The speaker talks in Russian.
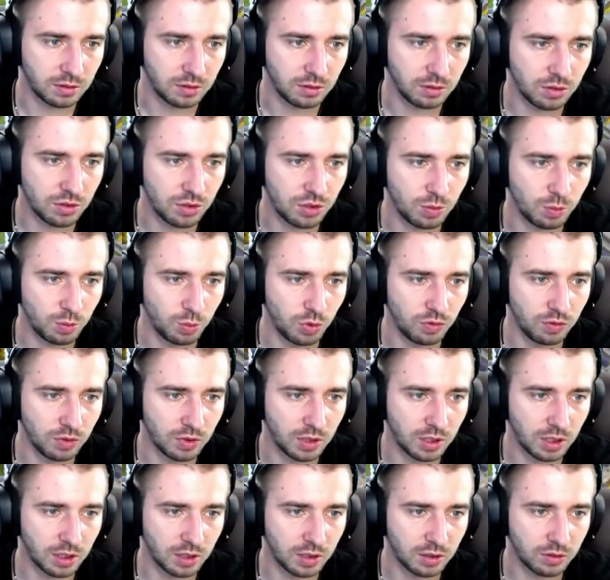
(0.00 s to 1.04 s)
К чему вот
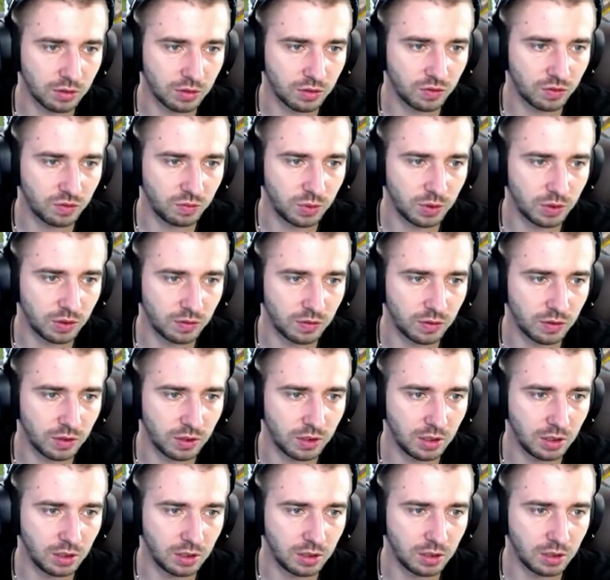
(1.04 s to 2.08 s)
это вот в битве
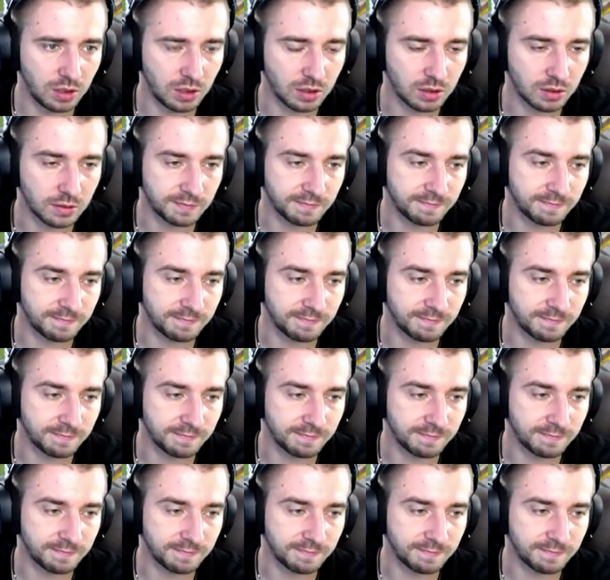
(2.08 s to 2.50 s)
гильдий?